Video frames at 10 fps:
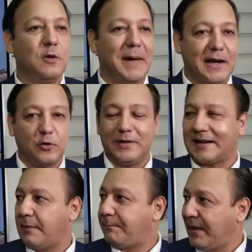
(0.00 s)
marco de
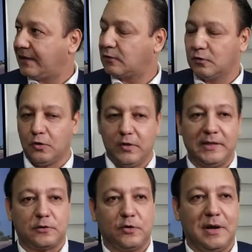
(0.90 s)
respeto, no
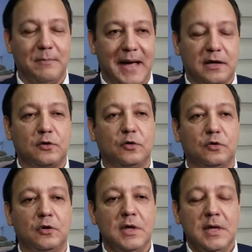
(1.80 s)
dentro del marco